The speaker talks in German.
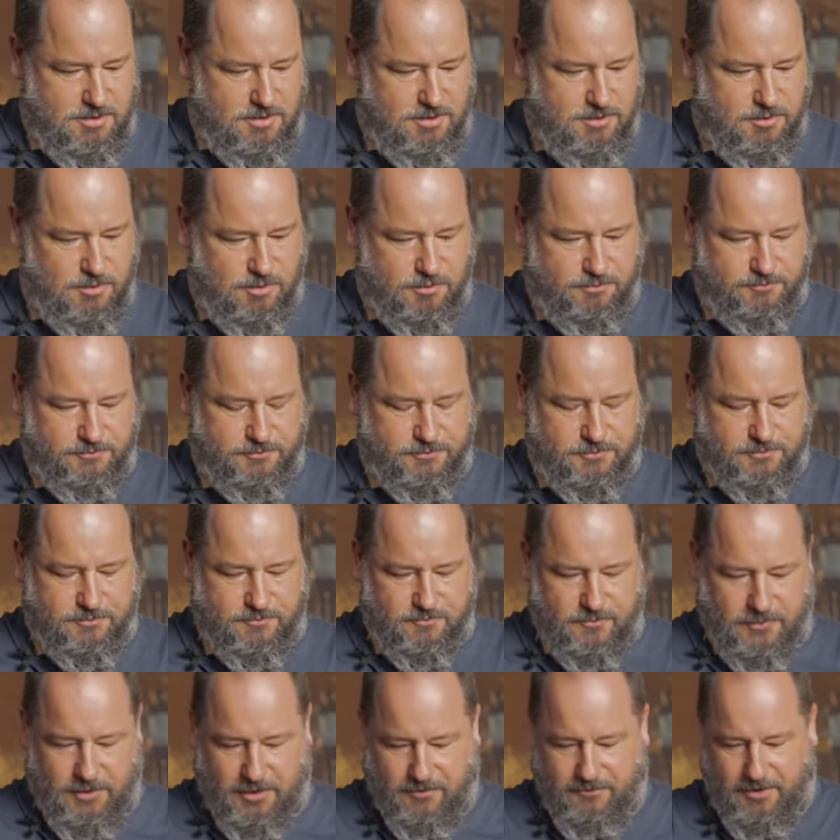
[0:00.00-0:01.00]
Ja,
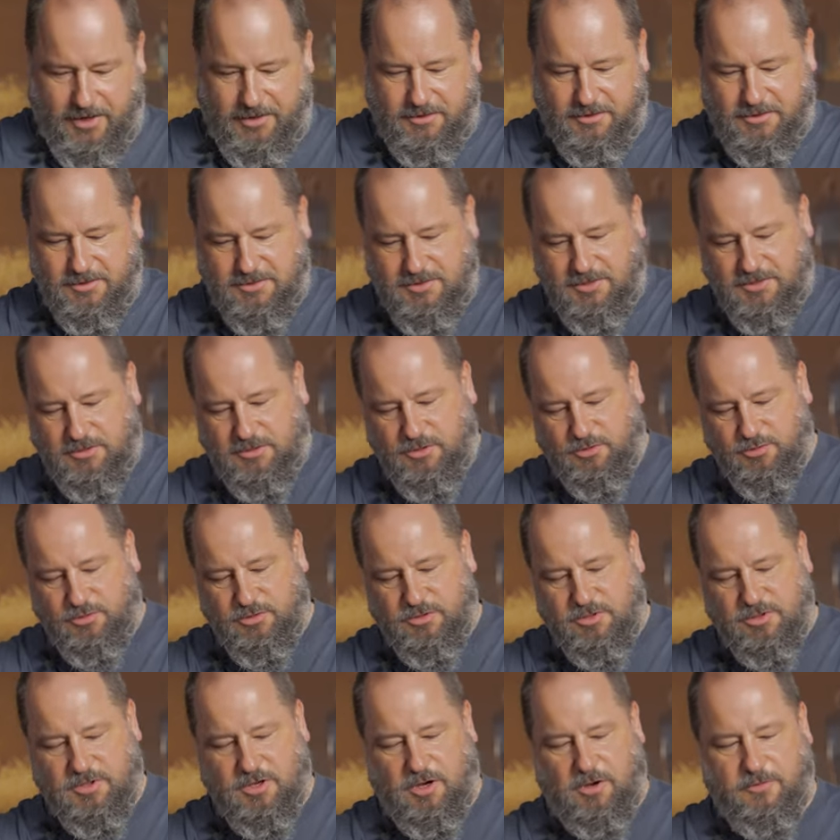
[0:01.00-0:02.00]
weiter sind da
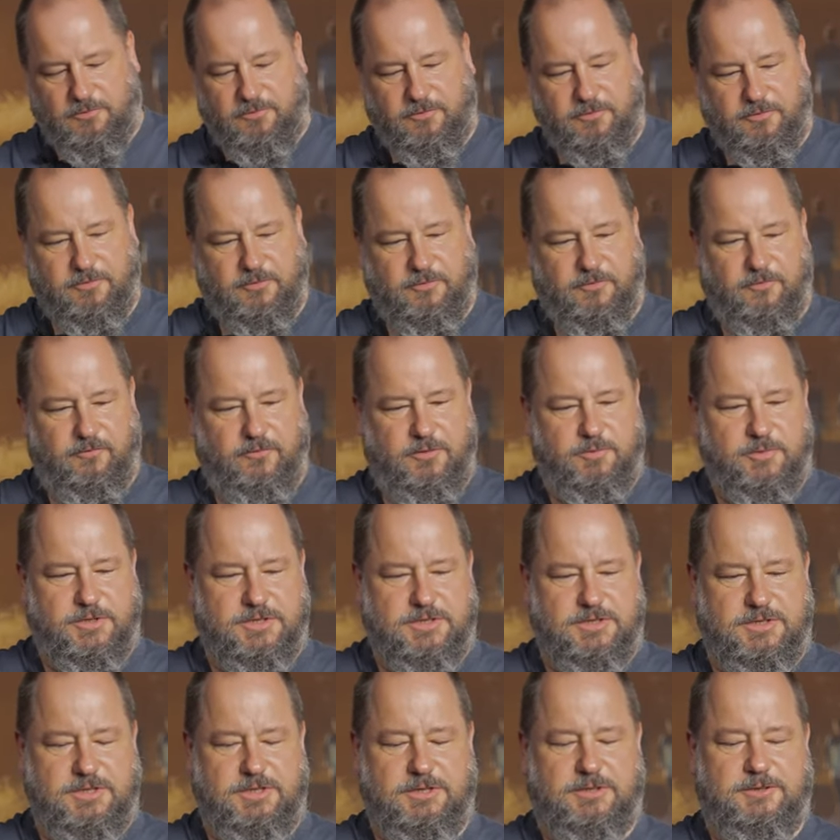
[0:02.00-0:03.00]
unten drauf, wie
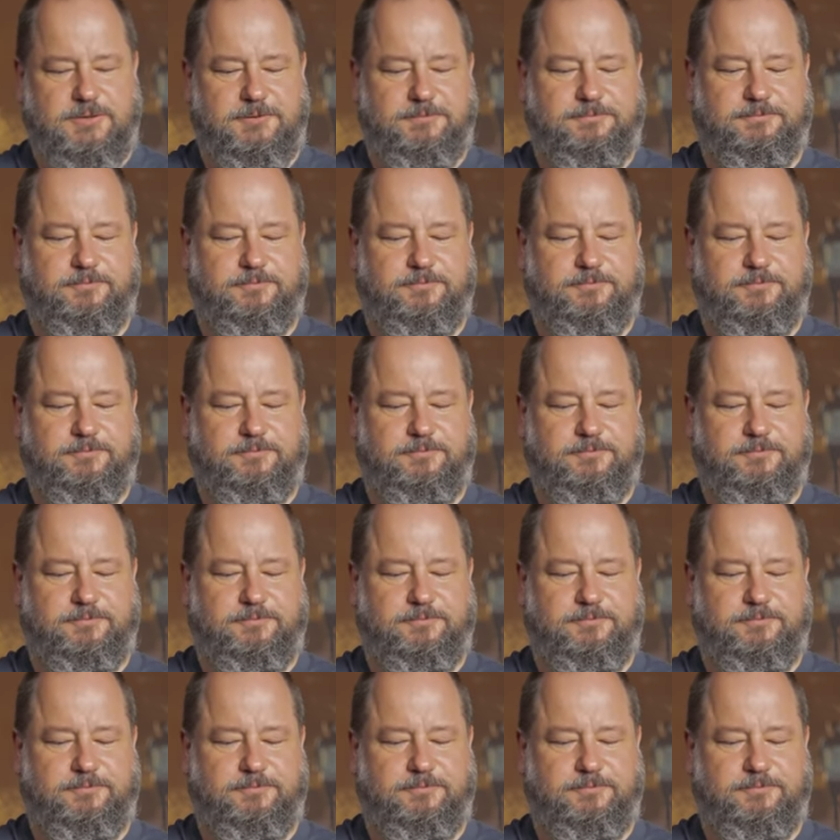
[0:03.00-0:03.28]
man sieht,